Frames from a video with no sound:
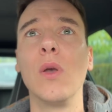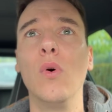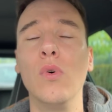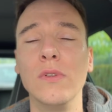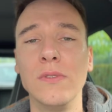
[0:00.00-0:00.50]

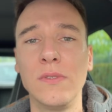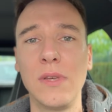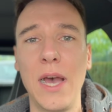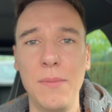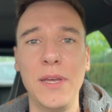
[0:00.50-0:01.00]

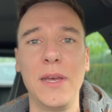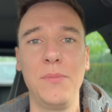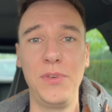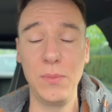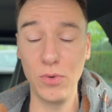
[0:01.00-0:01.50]
und einmal ja im
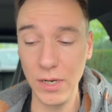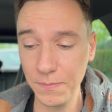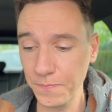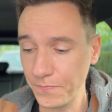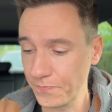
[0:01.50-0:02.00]
Februar.
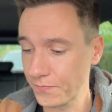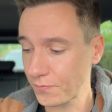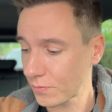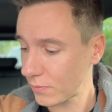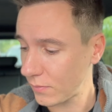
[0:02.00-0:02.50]

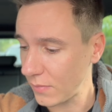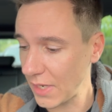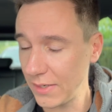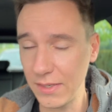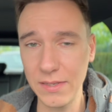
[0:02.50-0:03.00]

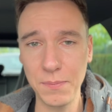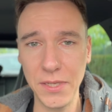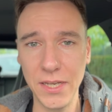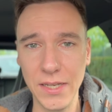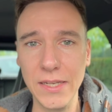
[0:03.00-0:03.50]
Das habt ihr
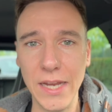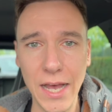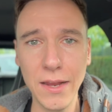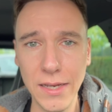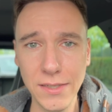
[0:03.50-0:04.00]
ja in den
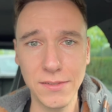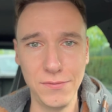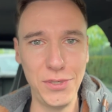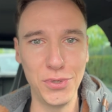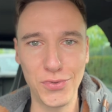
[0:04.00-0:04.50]
allerersten
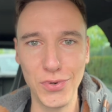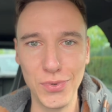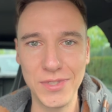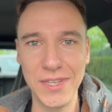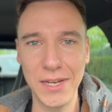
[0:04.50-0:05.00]
Videos von
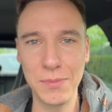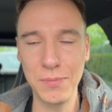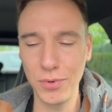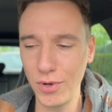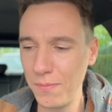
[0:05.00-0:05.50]
uns direkt
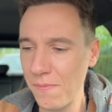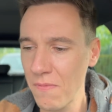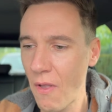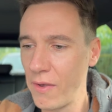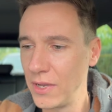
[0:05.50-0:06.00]
mitbekommen.
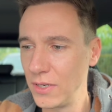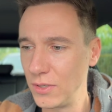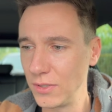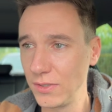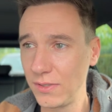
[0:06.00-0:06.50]

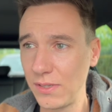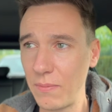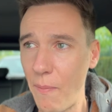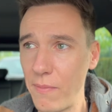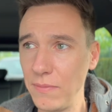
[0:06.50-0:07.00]
Und
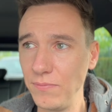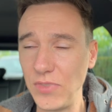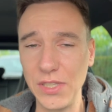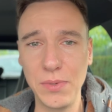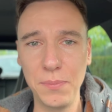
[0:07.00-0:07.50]

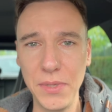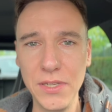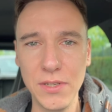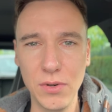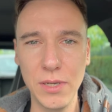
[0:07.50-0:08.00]
deswegen bin
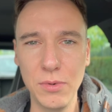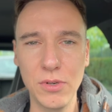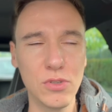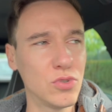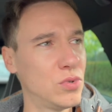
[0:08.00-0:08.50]
ich auch immer
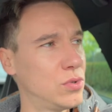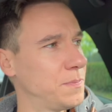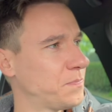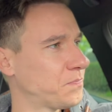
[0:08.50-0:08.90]
noch so